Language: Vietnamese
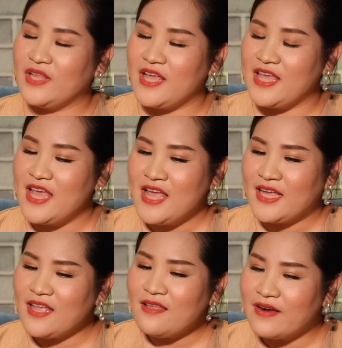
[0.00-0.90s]
Thì
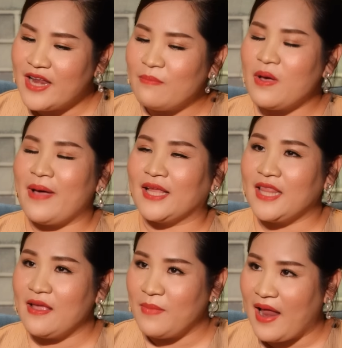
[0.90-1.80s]
cái thời điểm mà bạn
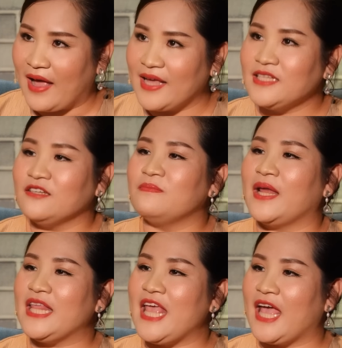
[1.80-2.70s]
tìm lại cái sự
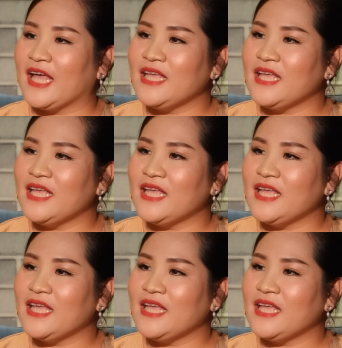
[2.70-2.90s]
mạnh dạn,